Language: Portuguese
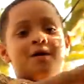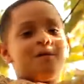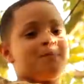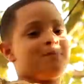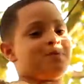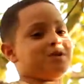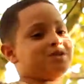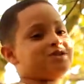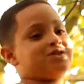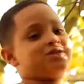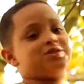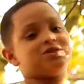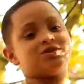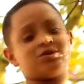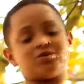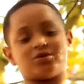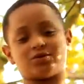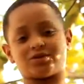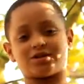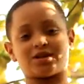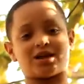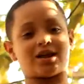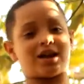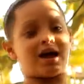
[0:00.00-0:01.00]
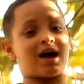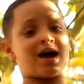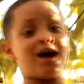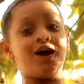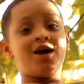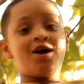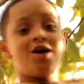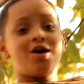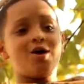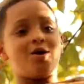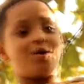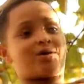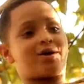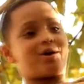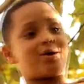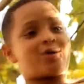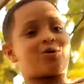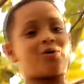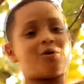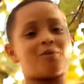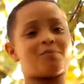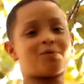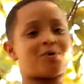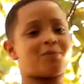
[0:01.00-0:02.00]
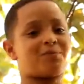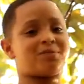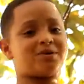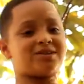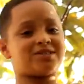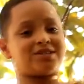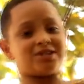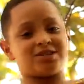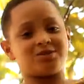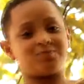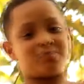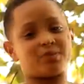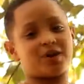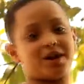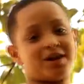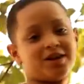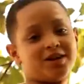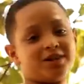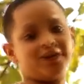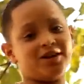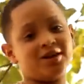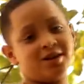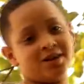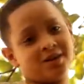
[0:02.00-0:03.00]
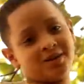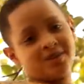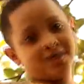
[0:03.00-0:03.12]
Preciso encostar lá. Eu quero comprar um presente pra ele.